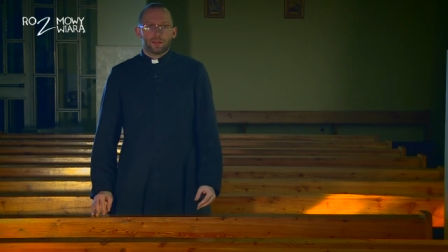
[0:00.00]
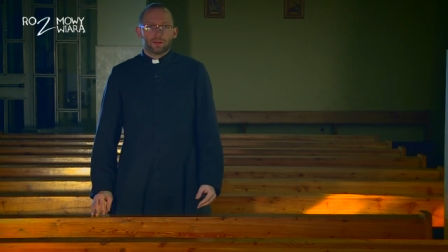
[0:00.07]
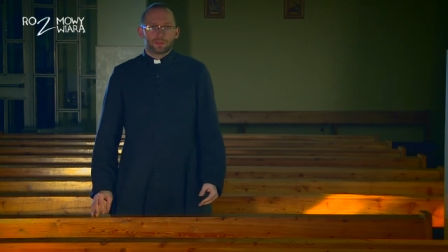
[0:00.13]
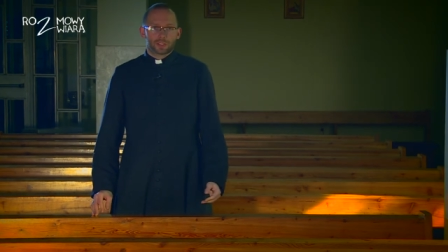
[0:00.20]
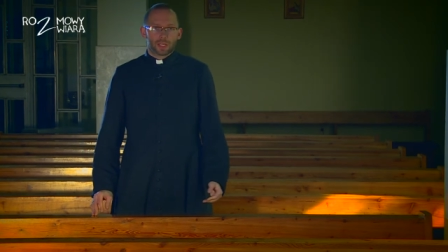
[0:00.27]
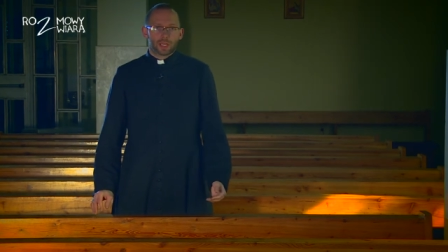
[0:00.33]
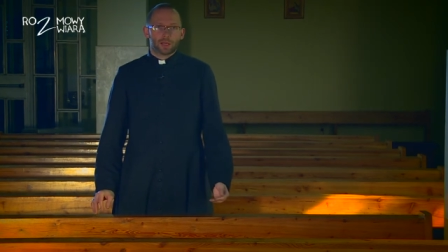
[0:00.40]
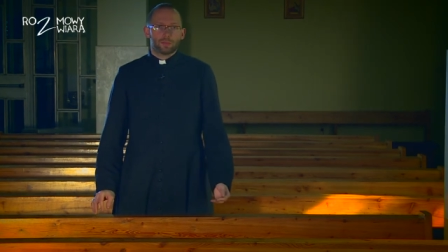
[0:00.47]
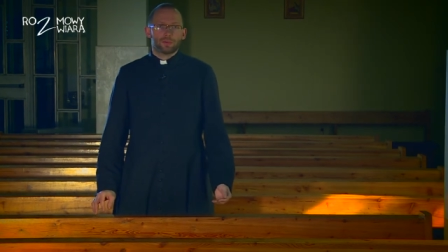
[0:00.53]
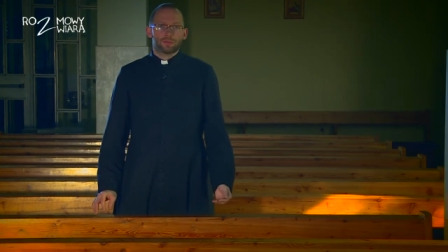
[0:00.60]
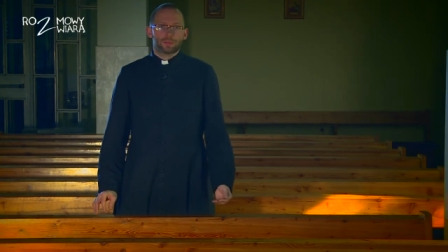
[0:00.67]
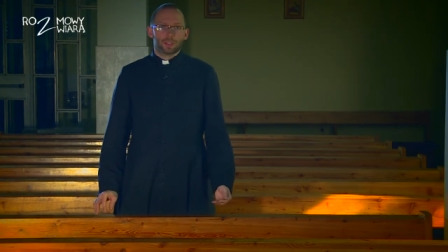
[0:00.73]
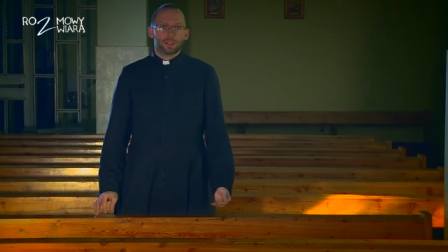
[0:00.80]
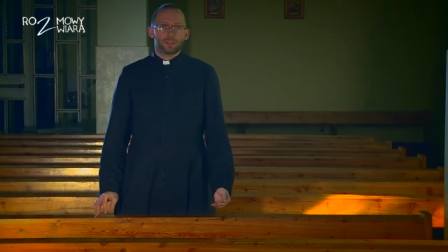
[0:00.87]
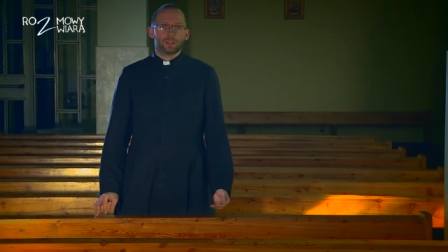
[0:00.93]
Wstajemy
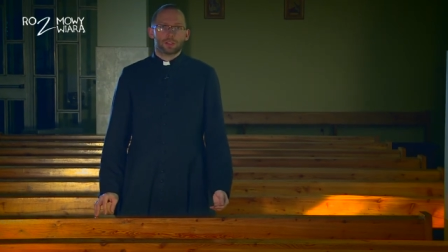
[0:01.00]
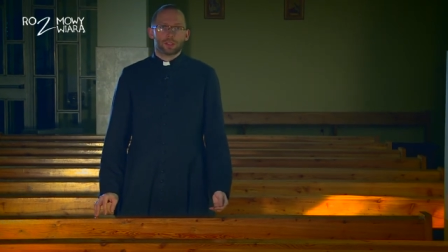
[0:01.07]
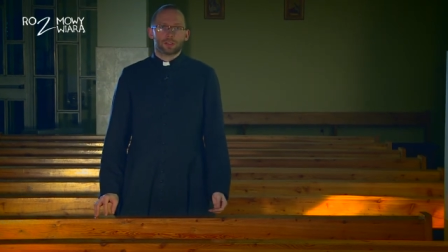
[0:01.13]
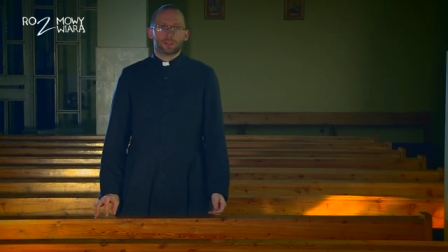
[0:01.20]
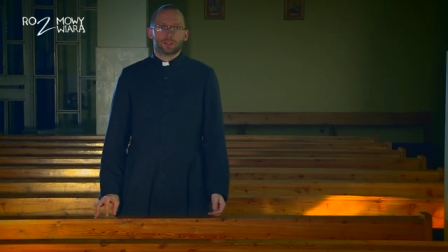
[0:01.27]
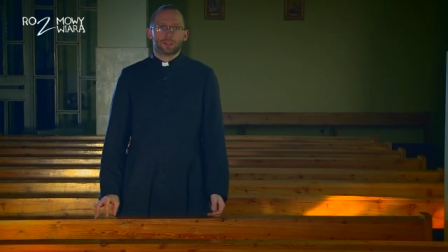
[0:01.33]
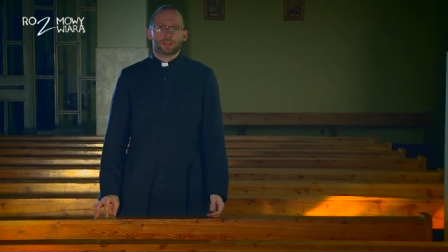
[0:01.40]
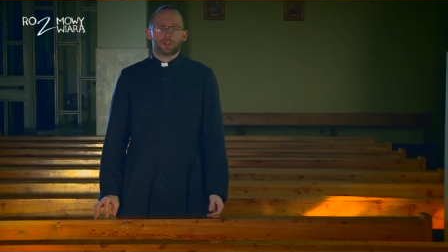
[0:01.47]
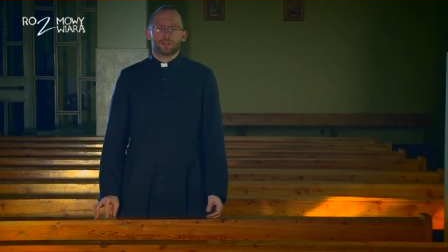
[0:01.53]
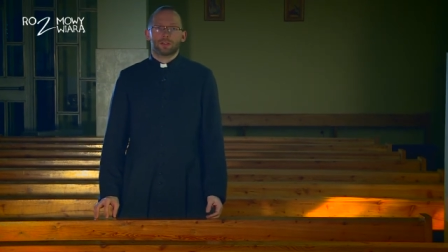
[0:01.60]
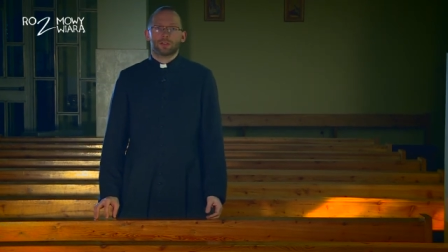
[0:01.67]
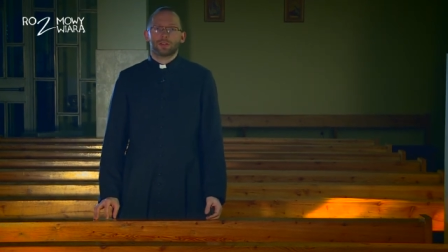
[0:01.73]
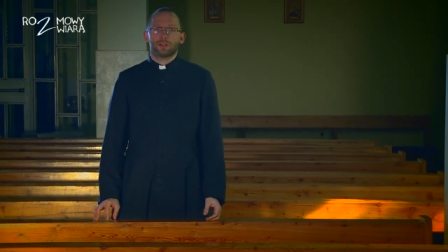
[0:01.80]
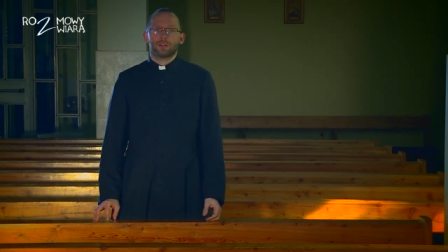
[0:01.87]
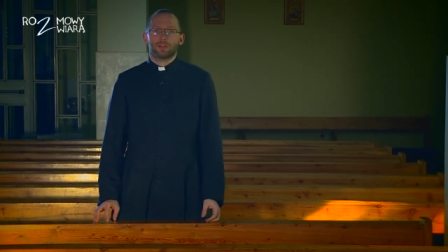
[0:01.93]
wtedy, kiedy
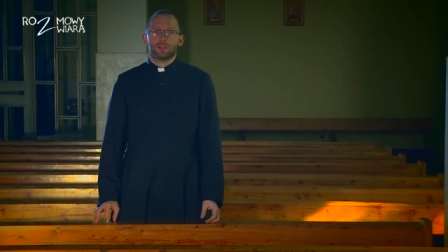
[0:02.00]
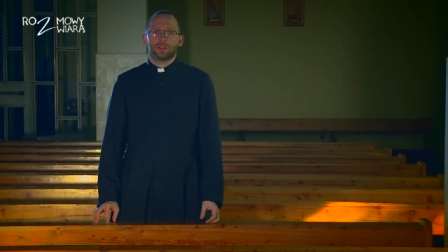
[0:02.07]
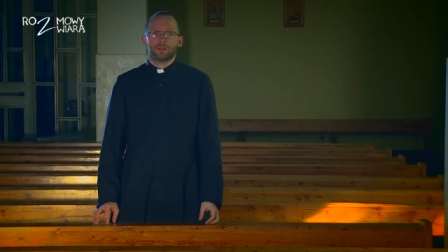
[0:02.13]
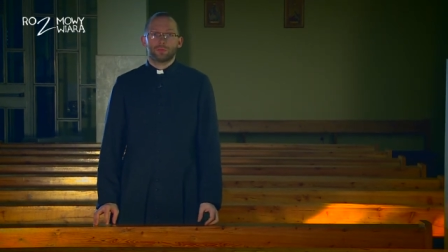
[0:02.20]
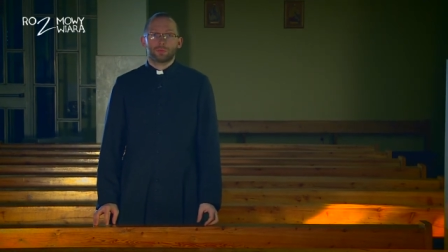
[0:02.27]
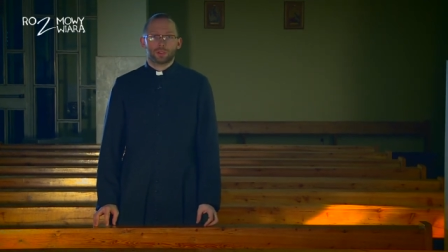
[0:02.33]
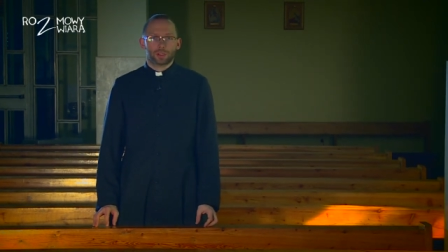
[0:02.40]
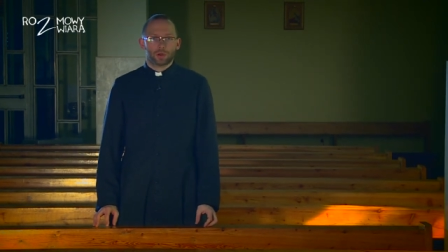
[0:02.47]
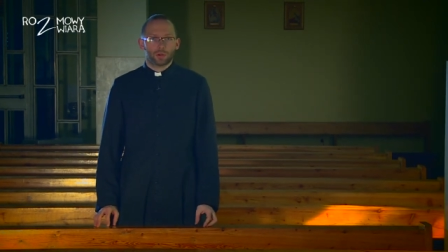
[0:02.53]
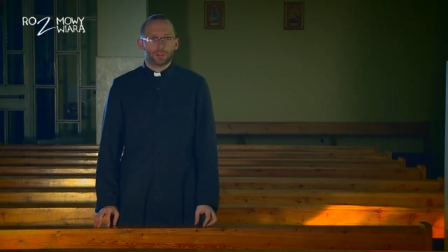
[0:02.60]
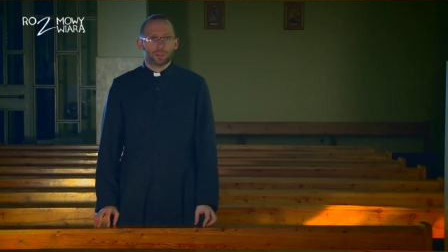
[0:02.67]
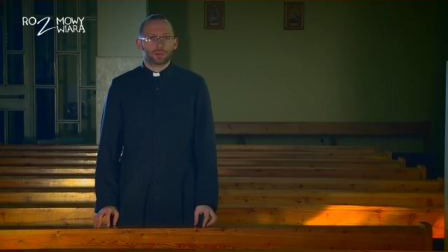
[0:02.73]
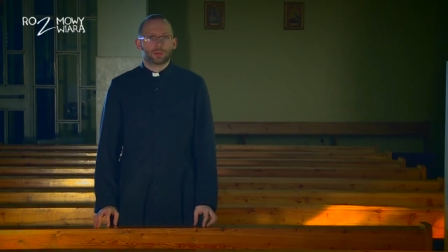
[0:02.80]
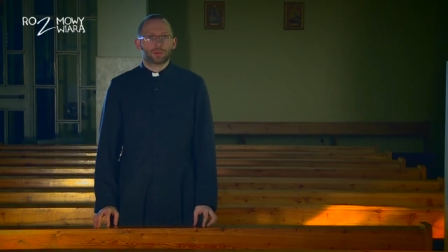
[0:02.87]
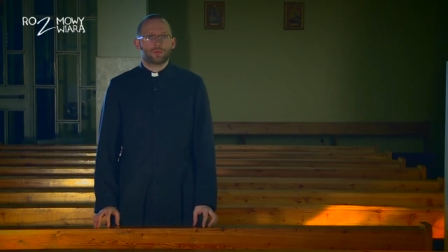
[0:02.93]

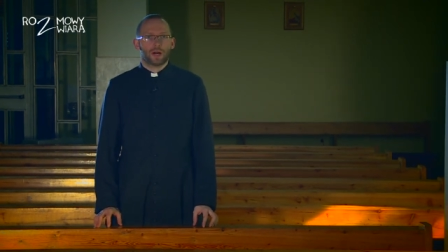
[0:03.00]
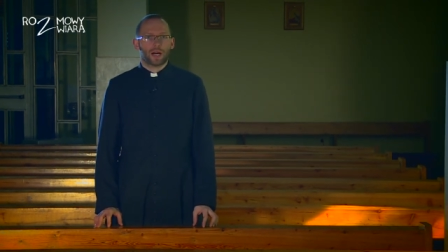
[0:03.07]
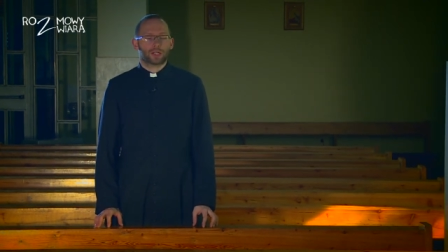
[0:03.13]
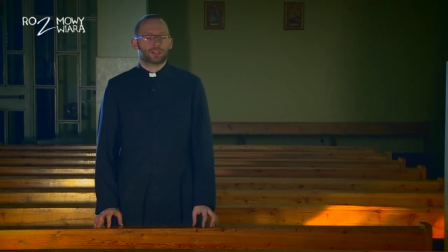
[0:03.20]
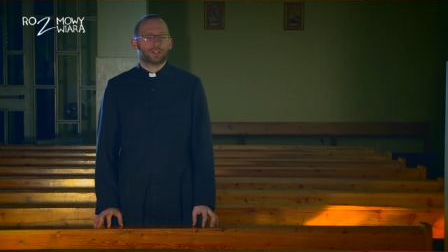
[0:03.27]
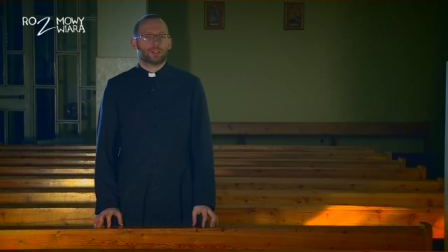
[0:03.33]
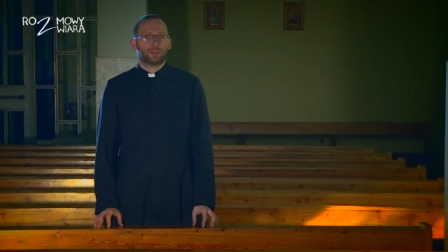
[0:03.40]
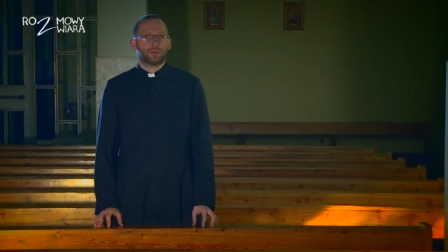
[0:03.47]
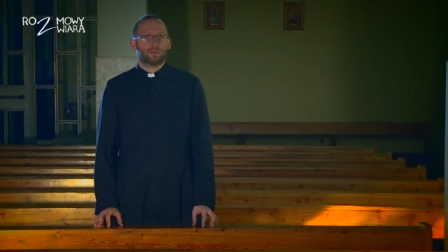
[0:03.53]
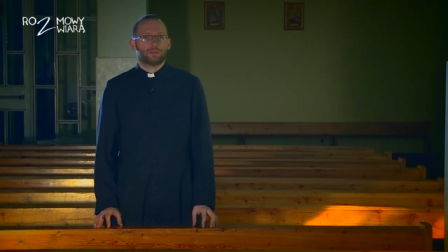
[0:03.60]
przychodzi ktoś ważny.